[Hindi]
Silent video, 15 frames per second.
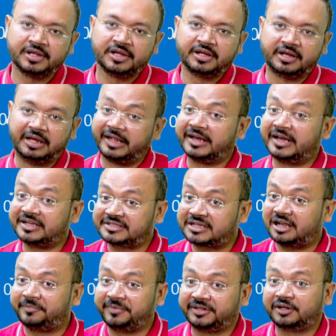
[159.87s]
लेकिन ऐसा
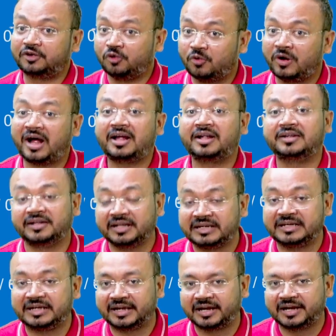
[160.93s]
अभी तक हुआ
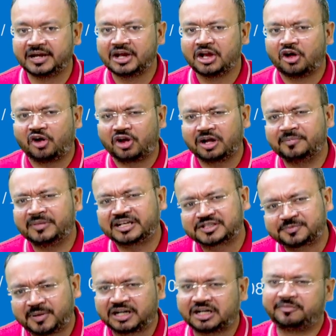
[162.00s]
नहीं है और हम
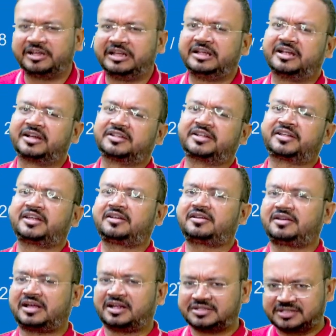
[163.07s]
एक्सपेक्ट भी नहीं करते कि
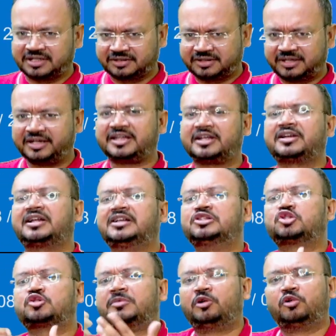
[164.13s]
कर सकते कि कल
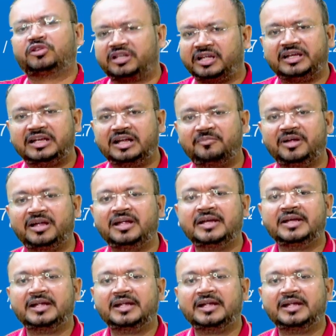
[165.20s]
सुबह उठते ही हमें